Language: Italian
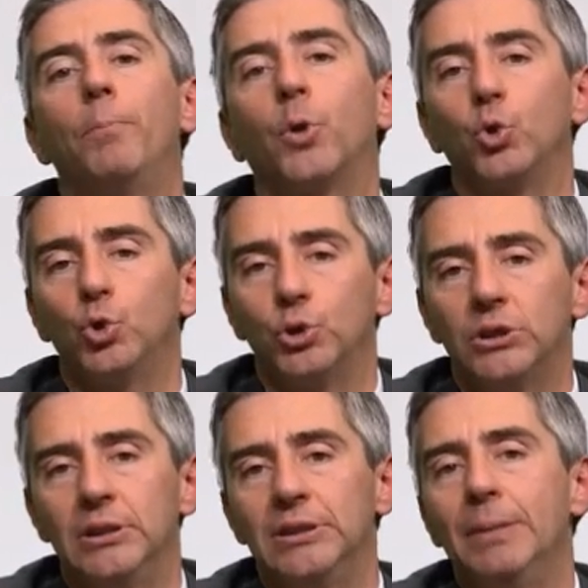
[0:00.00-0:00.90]

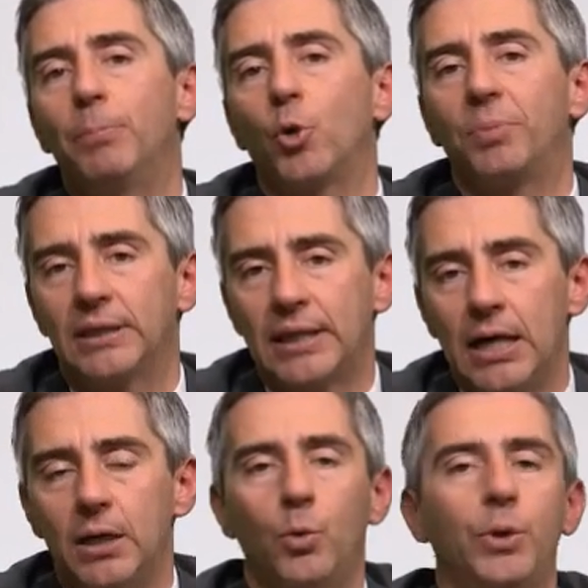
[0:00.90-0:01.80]
prodotti di
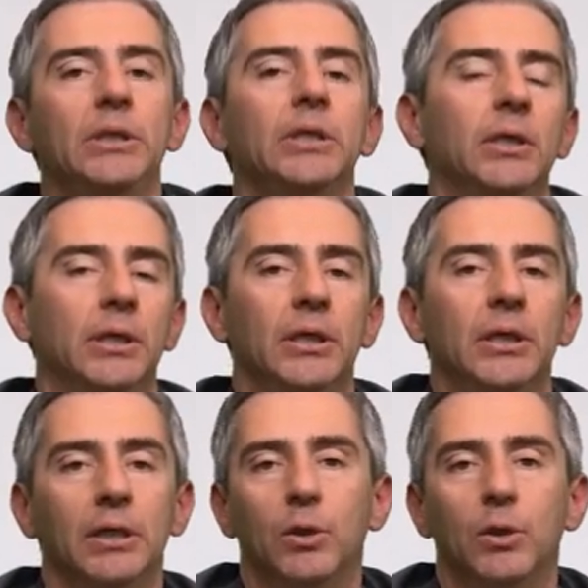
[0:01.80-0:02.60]
proprietà, quindi eh,